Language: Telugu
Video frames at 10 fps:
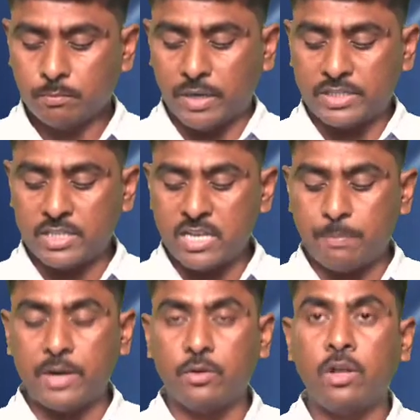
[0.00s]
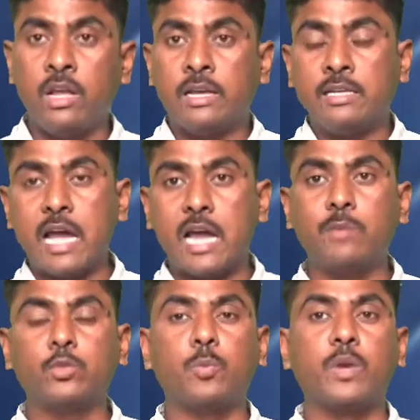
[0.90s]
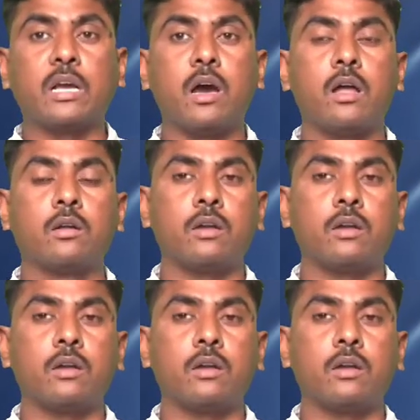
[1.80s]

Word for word: ఫస్ట్ది ఏం చెప్పాడు జ్ఞానం చొప్పున కాలు